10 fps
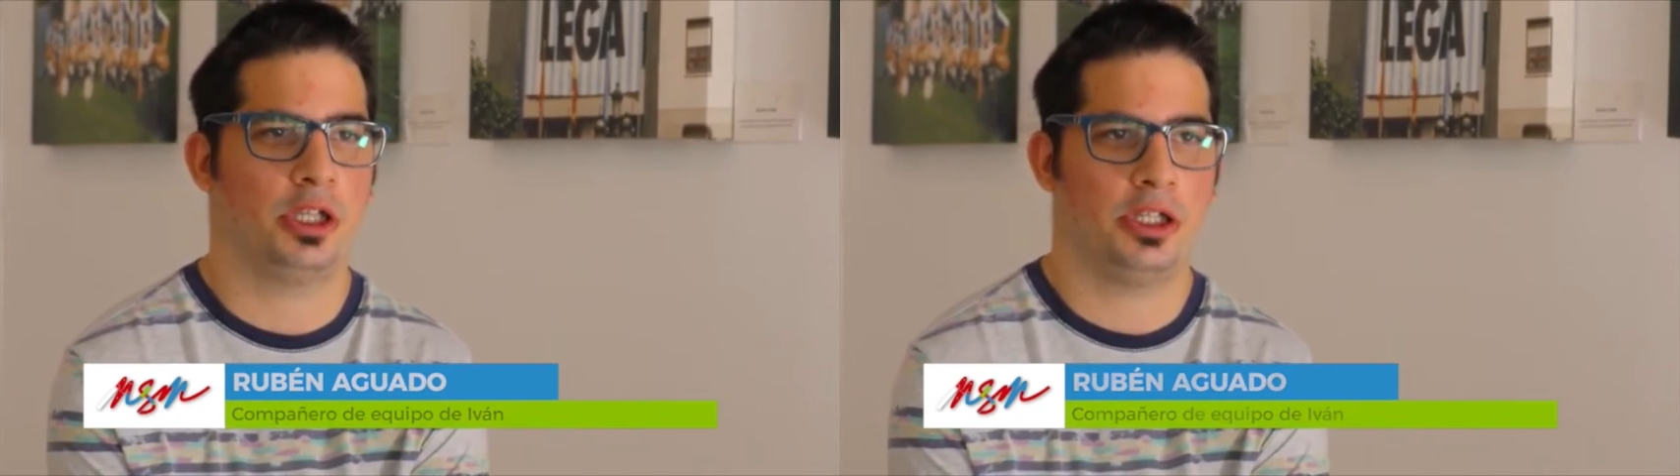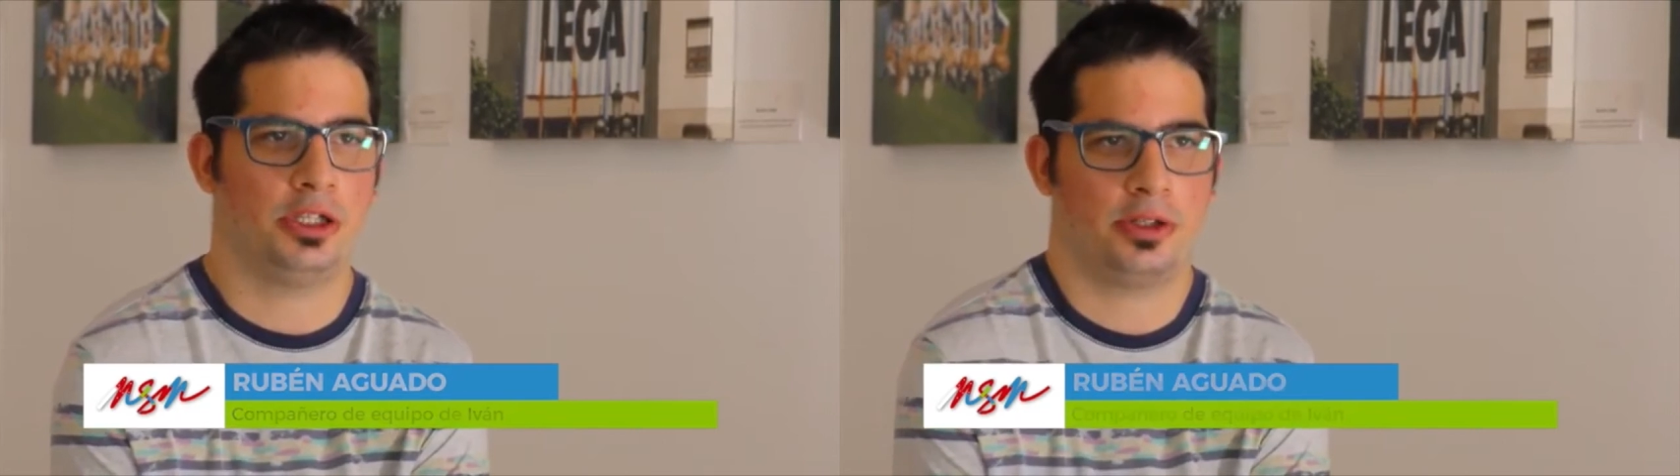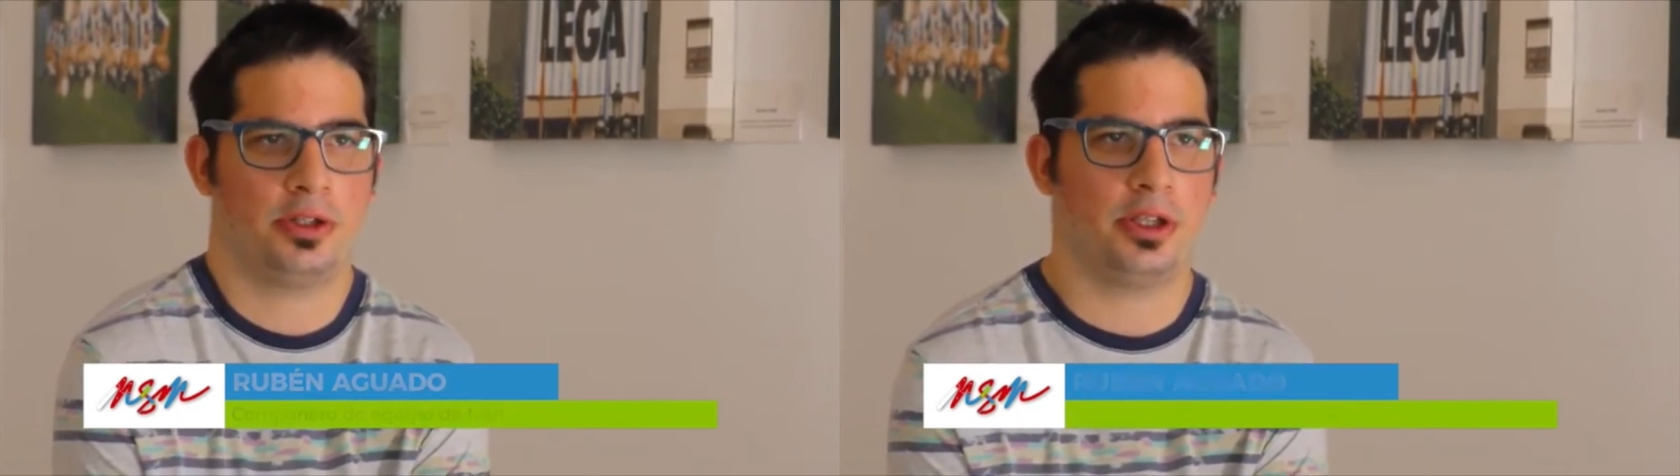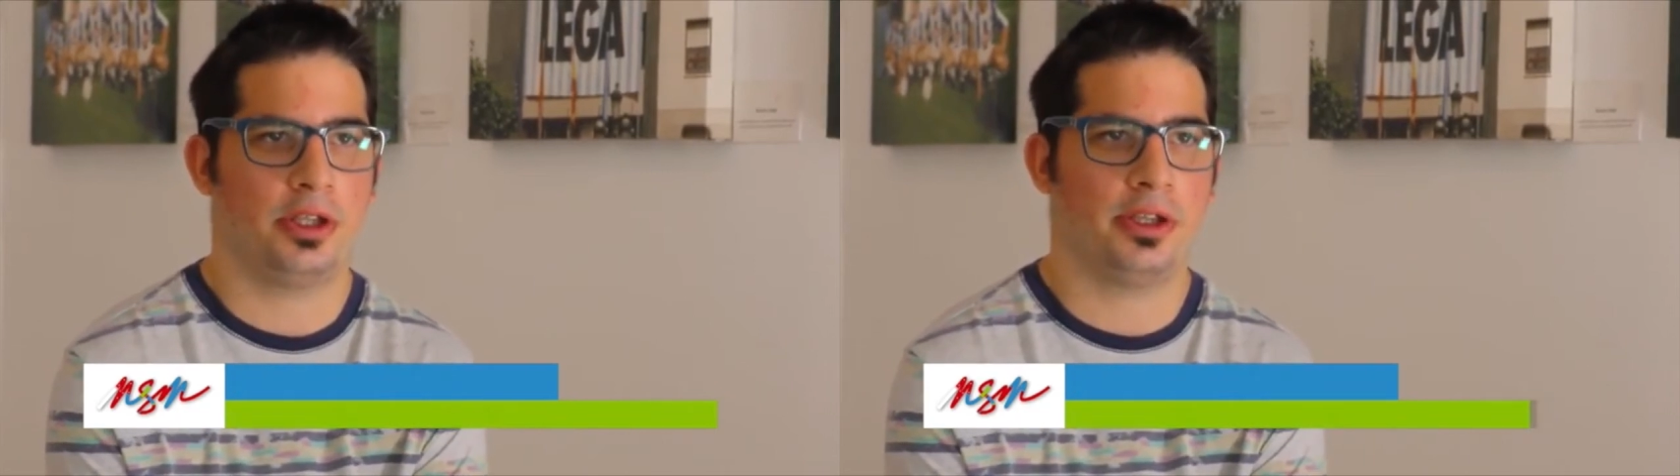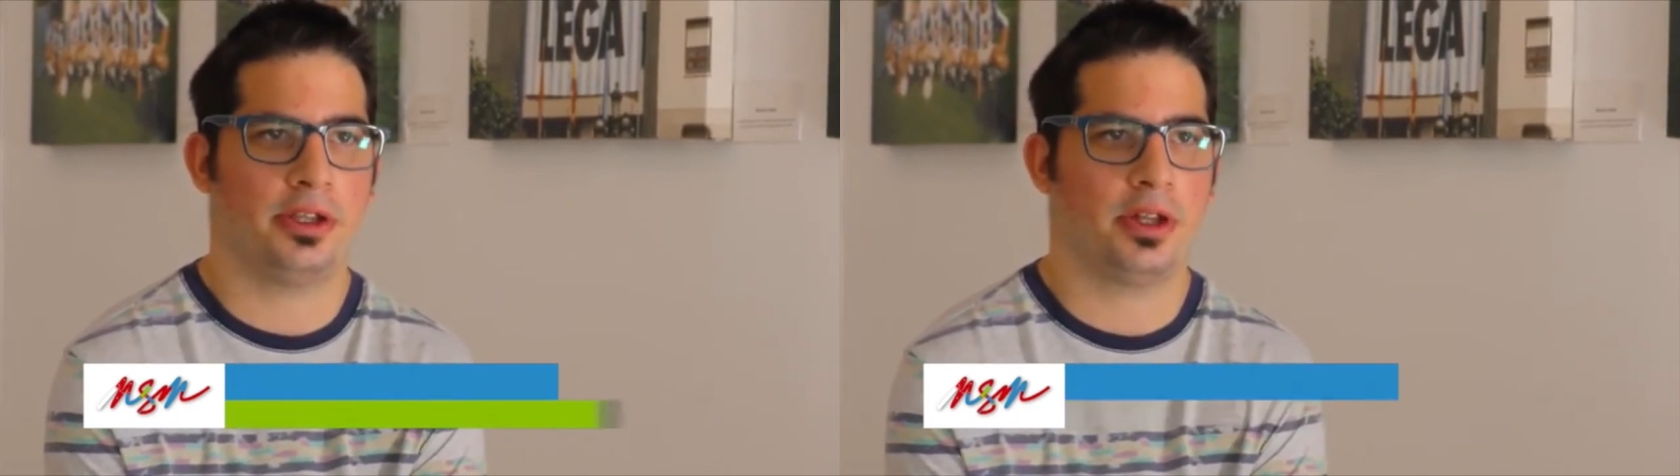y,
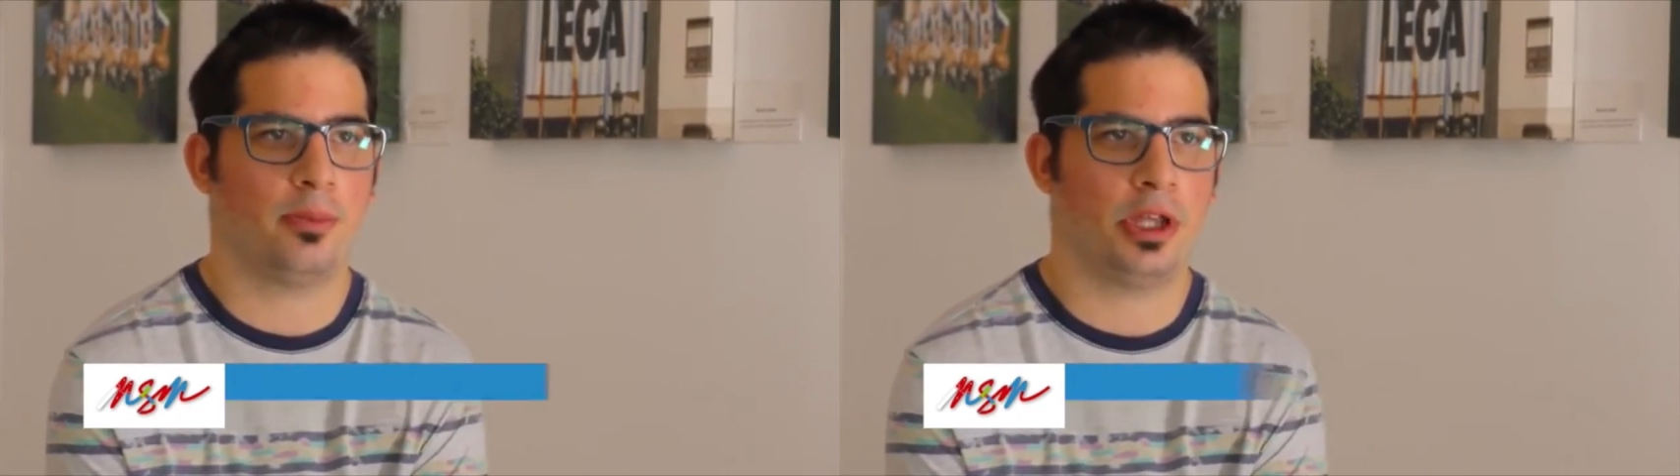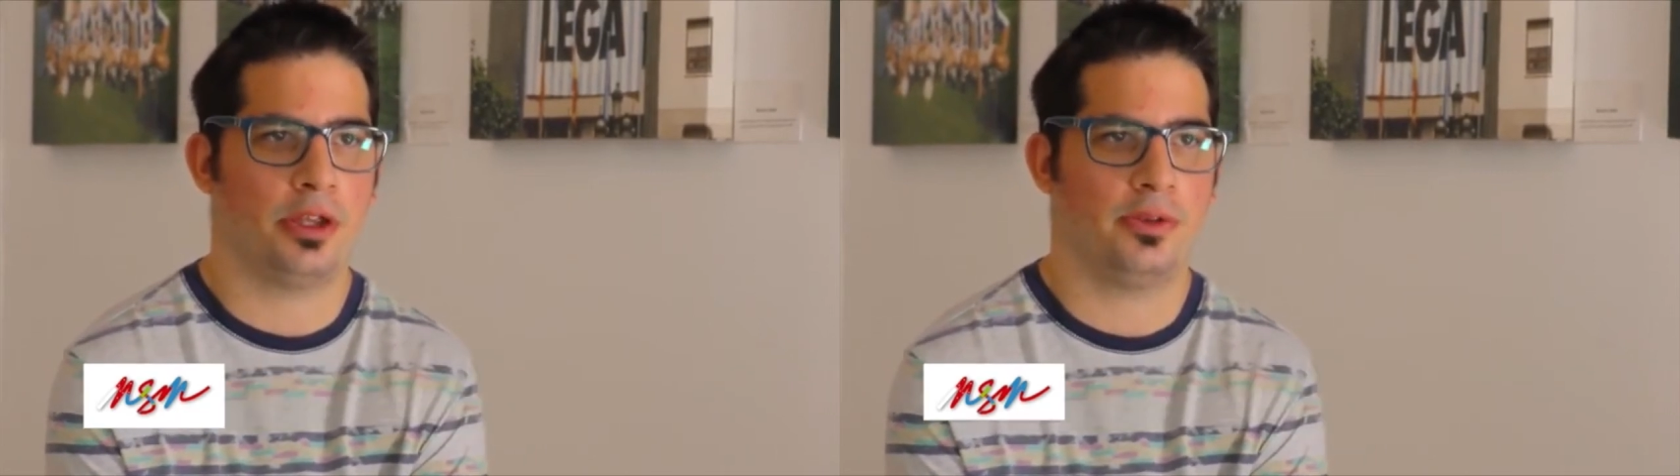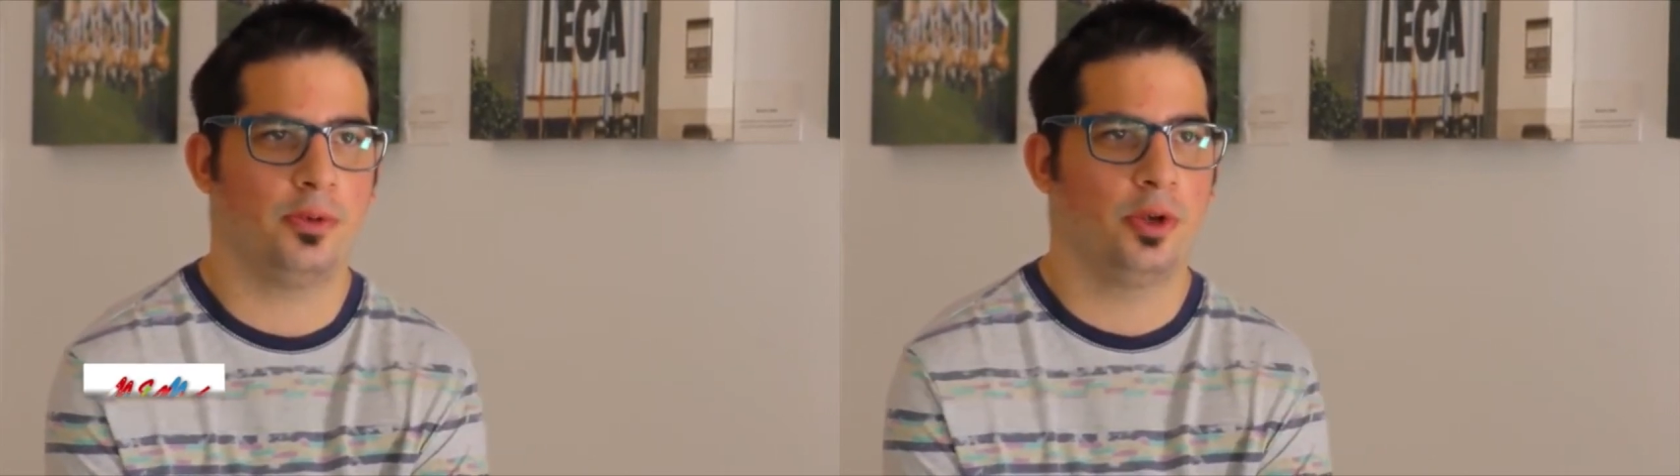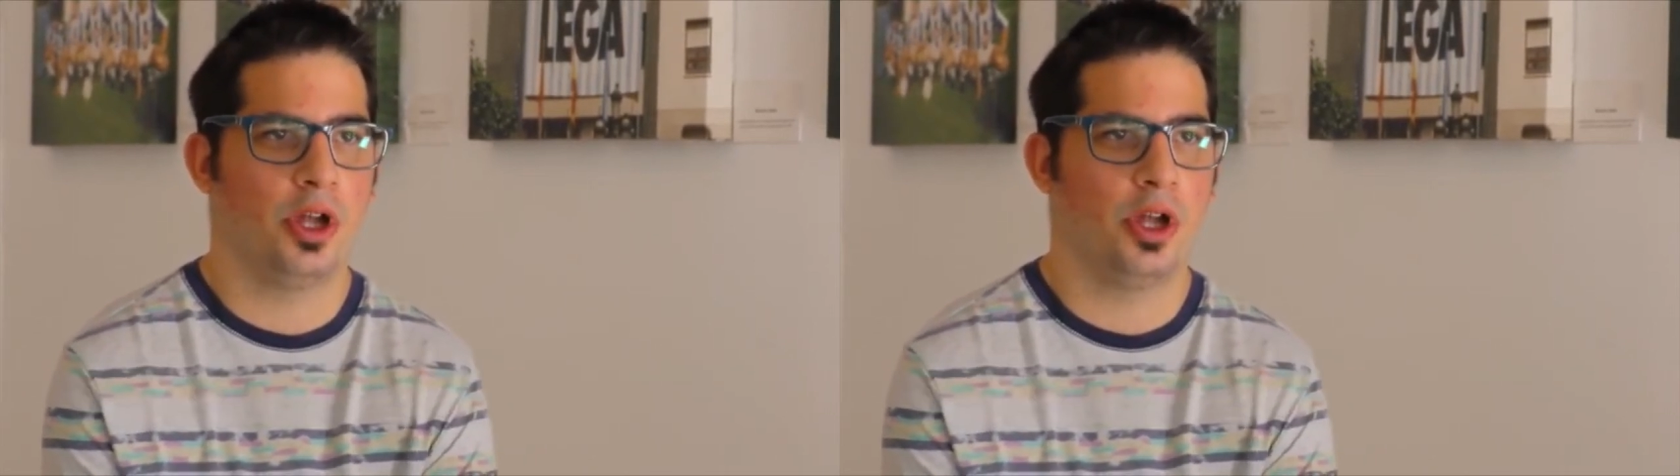y también